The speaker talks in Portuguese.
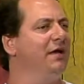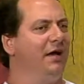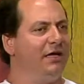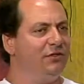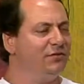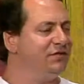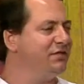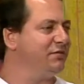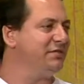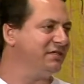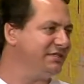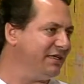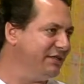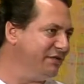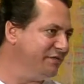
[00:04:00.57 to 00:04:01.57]
a redução
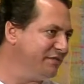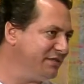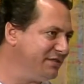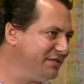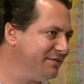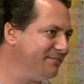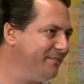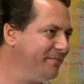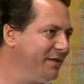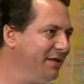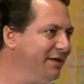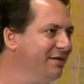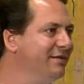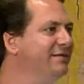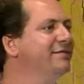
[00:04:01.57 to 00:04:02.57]
das tarifas.
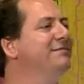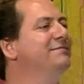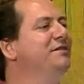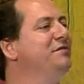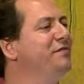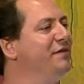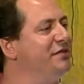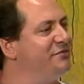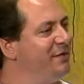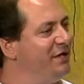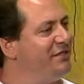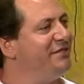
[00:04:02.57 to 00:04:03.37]
Infelizmente, Infelizmente.